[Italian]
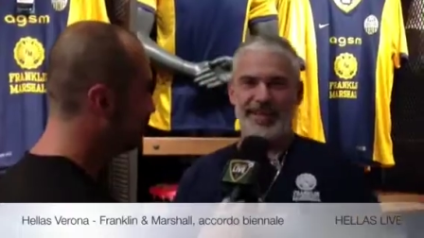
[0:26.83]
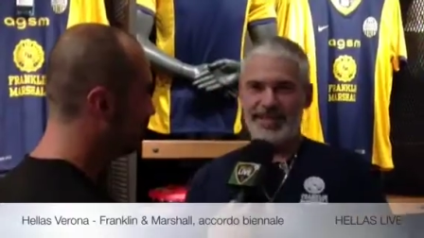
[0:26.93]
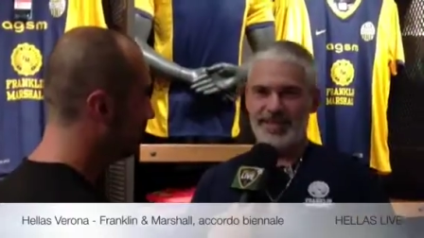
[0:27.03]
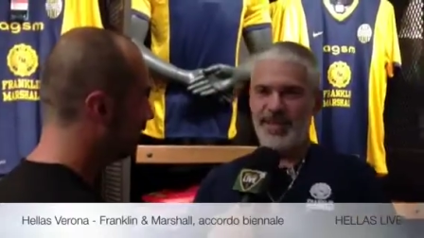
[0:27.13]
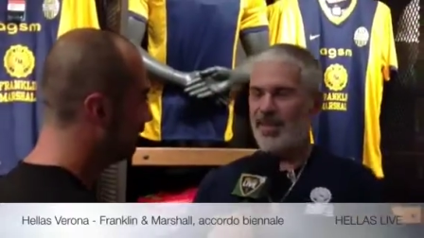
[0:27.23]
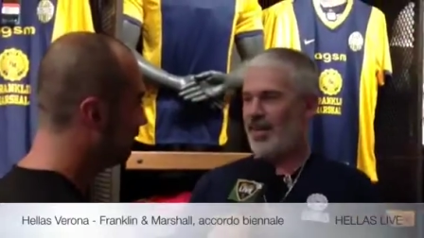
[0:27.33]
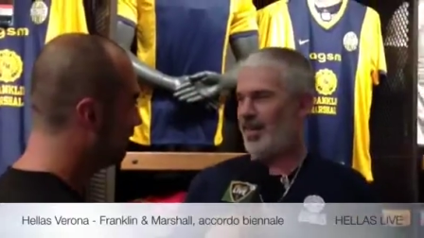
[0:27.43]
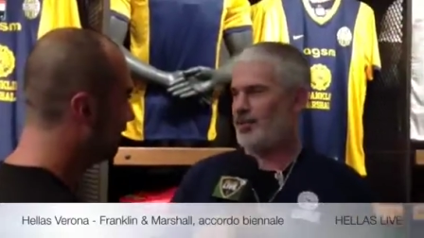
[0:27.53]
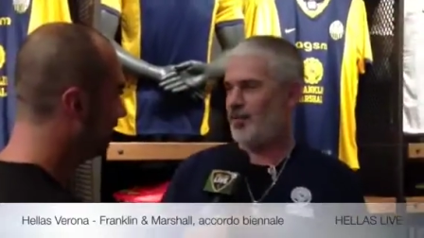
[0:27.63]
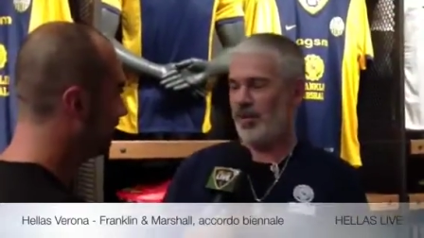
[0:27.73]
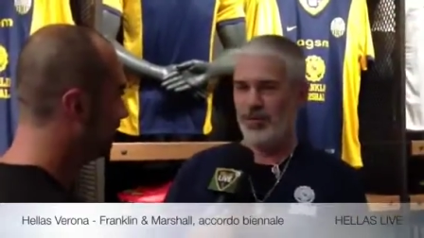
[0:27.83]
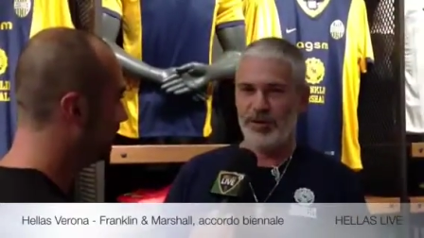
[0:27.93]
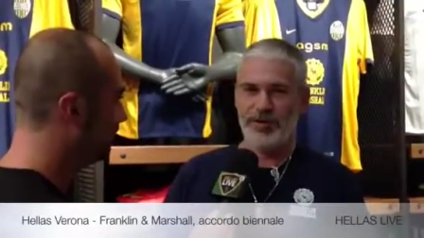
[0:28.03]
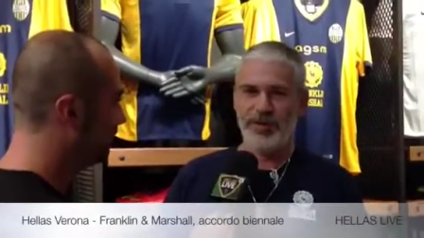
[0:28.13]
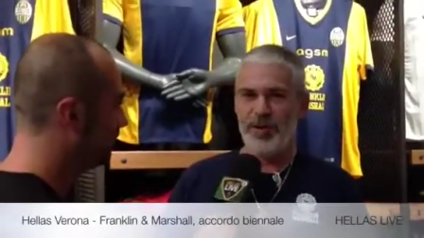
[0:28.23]
Sì, e
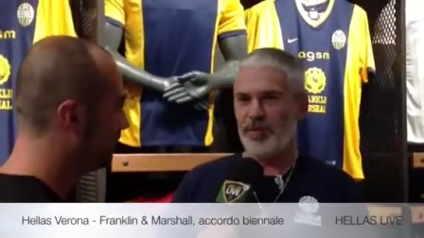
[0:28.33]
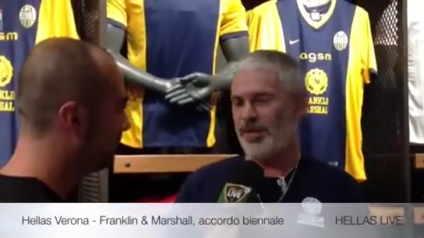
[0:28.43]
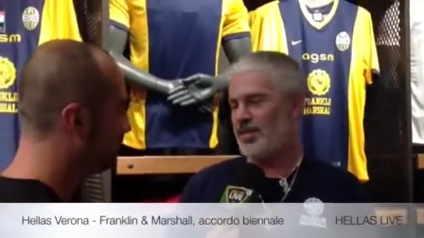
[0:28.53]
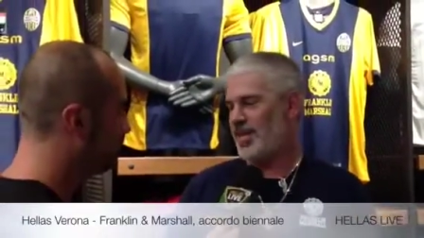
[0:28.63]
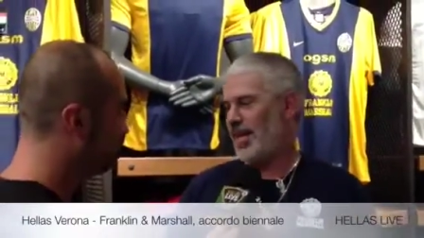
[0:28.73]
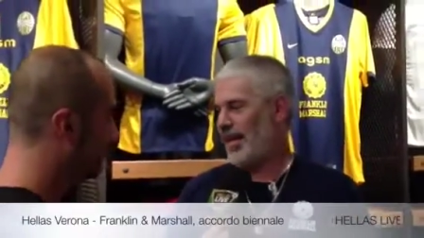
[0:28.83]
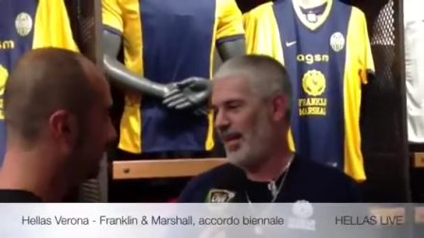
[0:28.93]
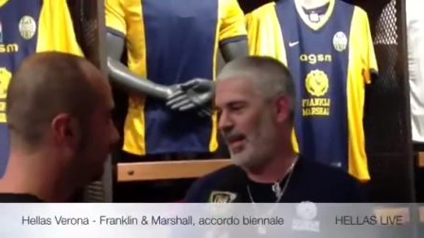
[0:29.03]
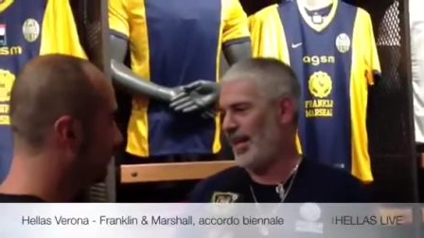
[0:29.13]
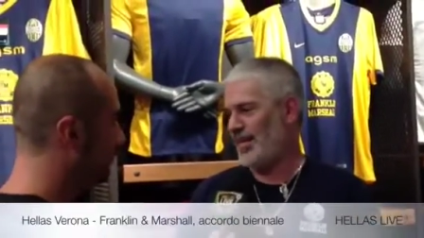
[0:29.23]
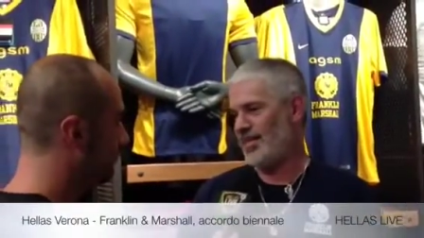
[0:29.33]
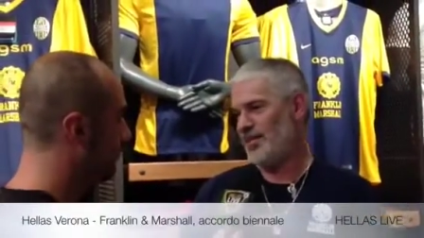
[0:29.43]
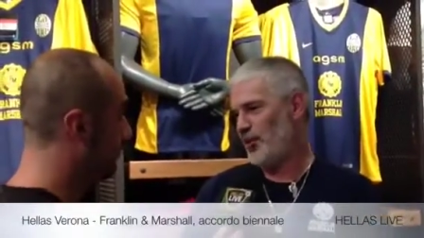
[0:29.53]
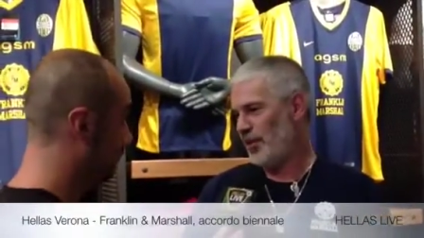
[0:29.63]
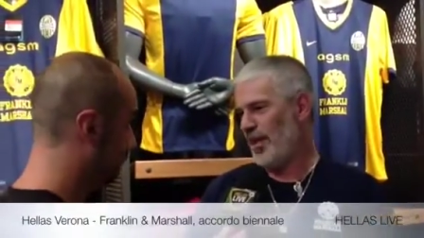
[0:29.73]
soprattutto volevamo iniziare la
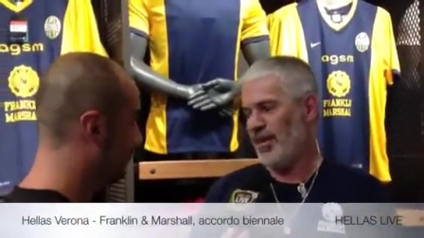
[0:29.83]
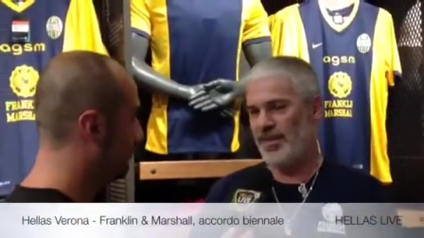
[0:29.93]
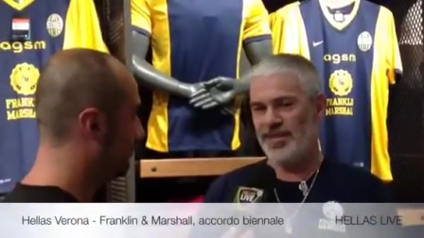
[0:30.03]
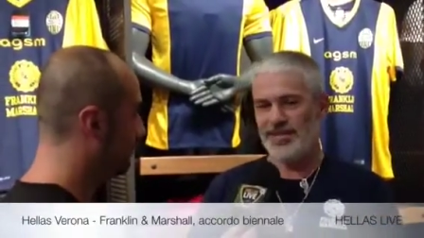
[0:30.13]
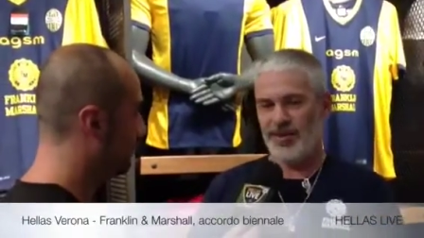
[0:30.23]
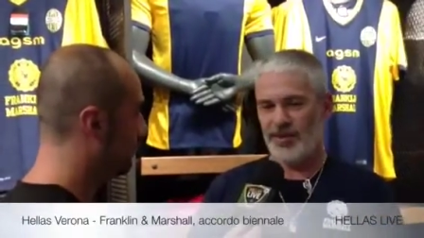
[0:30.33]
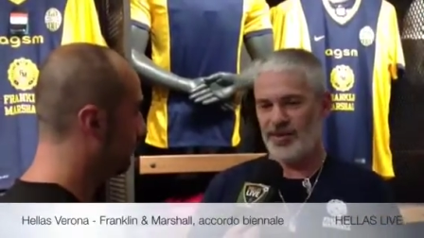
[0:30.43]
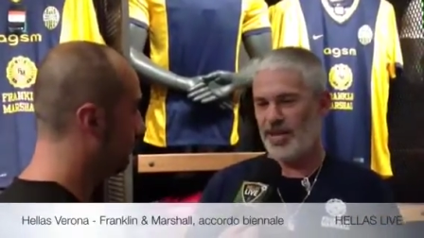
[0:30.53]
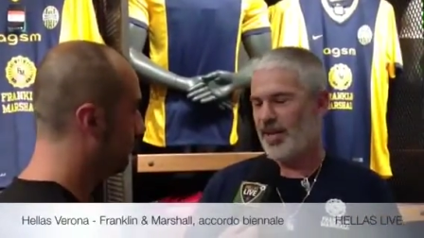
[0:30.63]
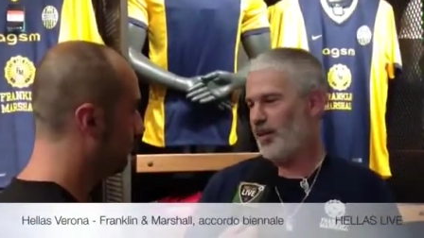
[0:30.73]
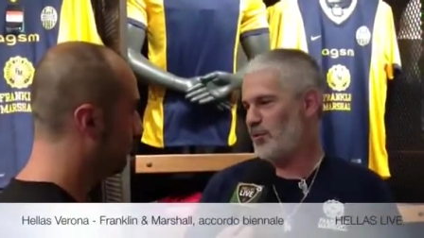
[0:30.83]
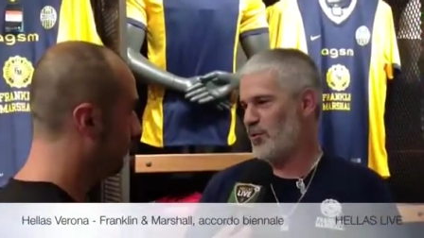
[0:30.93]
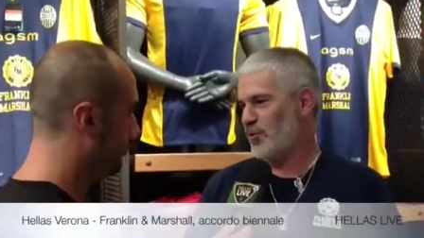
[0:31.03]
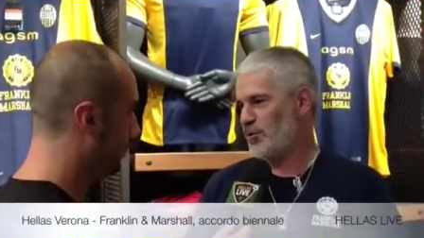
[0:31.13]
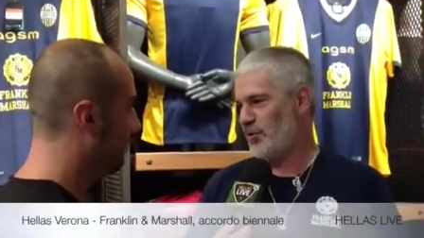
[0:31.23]
stagione dall'inizio, cosa che l'anno
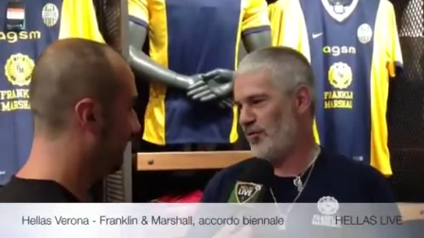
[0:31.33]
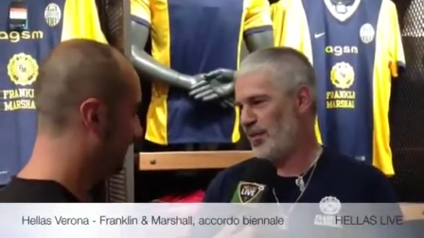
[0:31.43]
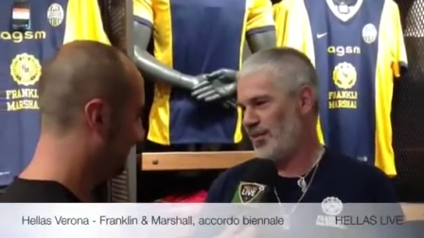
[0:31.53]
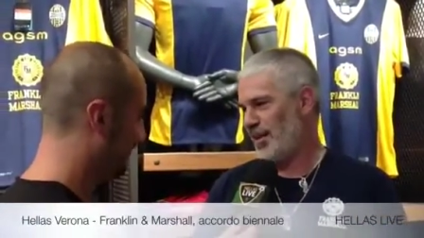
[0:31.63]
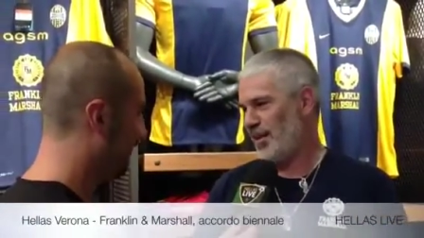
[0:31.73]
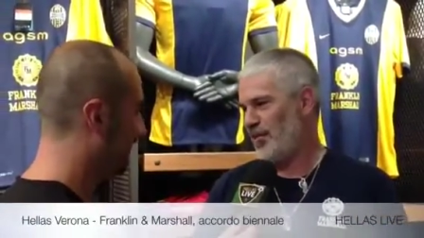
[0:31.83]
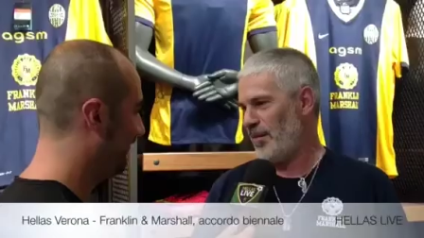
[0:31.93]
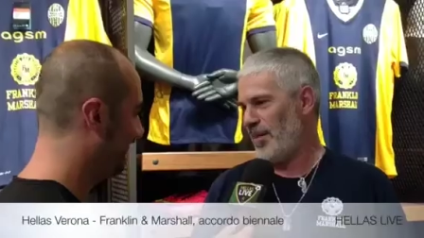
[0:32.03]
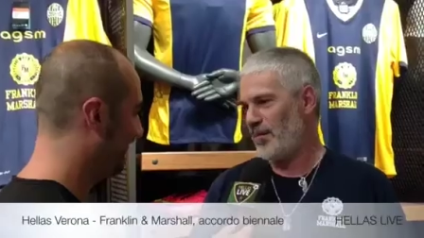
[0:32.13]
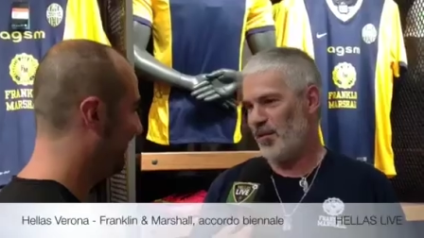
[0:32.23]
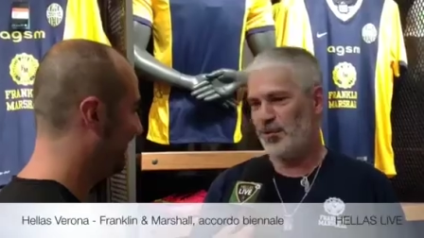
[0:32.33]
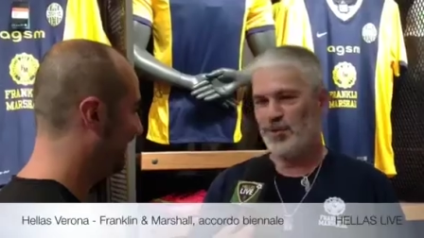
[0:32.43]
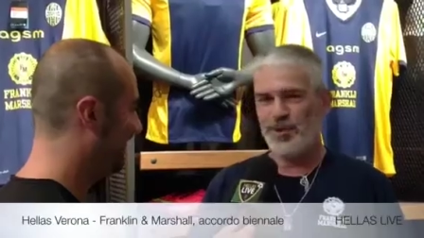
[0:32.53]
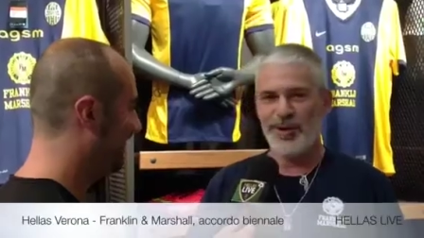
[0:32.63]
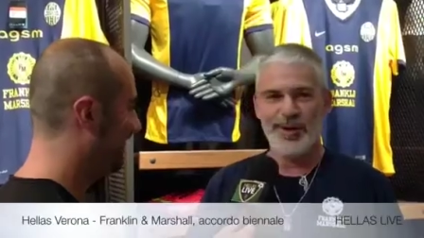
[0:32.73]
scorso invece non abbiamo
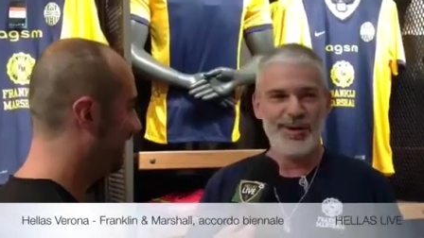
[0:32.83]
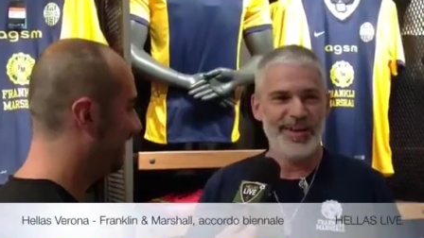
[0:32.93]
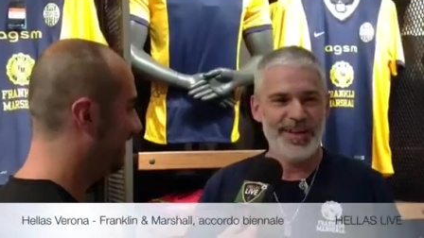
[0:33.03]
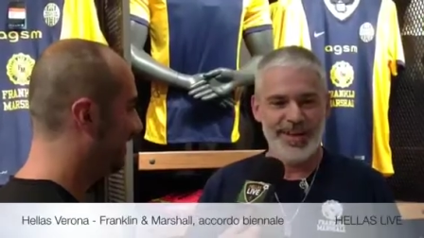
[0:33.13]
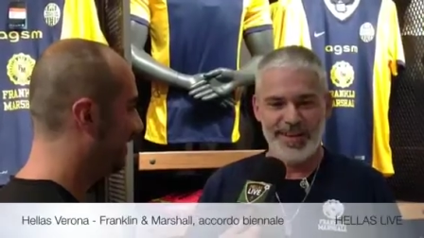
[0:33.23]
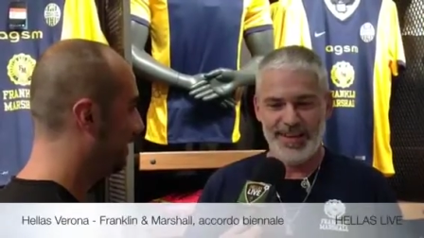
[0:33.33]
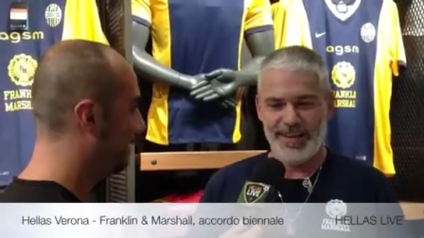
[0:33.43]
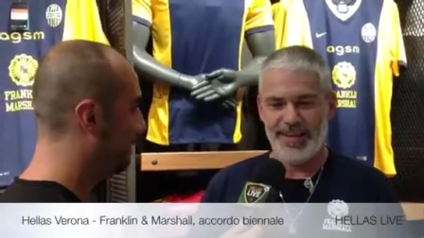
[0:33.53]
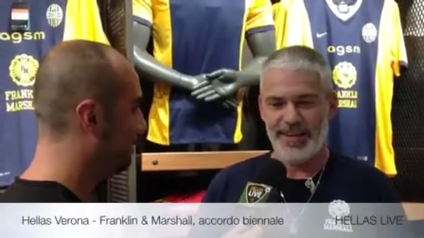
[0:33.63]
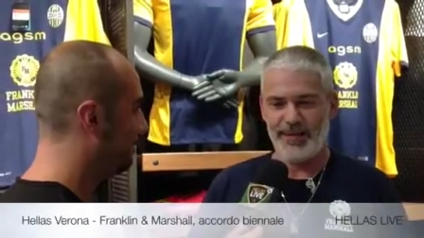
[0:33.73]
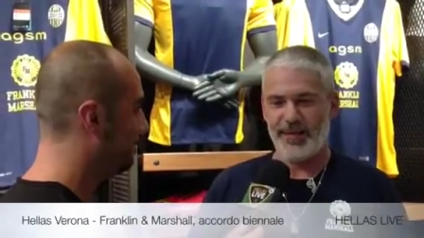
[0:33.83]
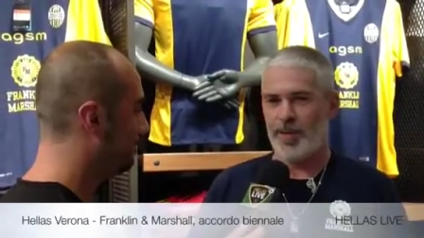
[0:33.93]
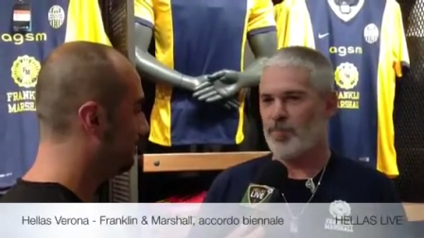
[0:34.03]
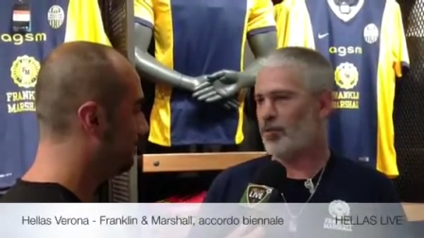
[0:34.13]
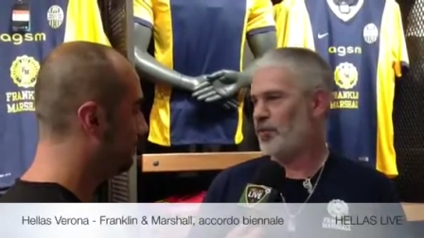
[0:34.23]
potuto, eh, non
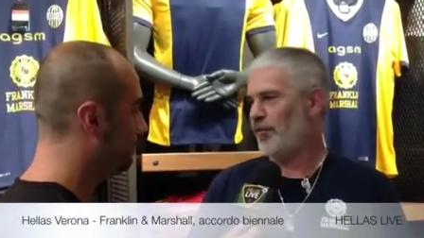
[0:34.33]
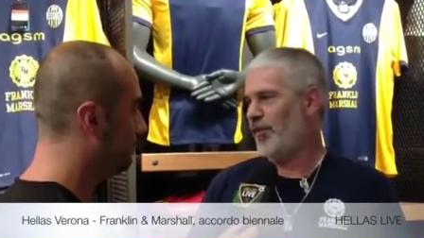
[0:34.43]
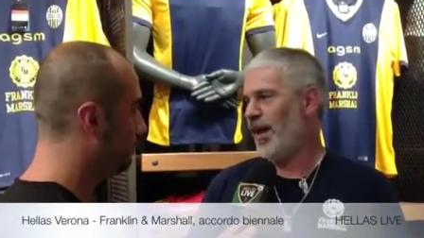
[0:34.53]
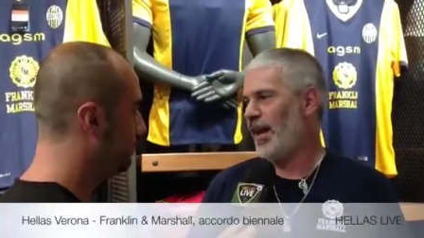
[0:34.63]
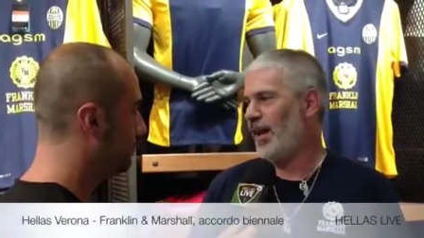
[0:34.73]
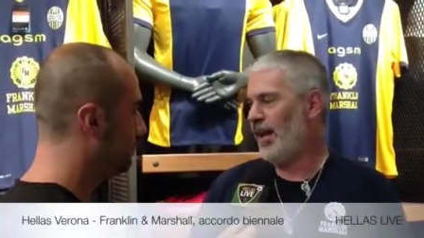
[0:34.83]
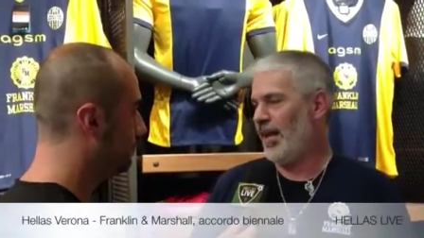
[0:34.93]
abbiamo potuto fare.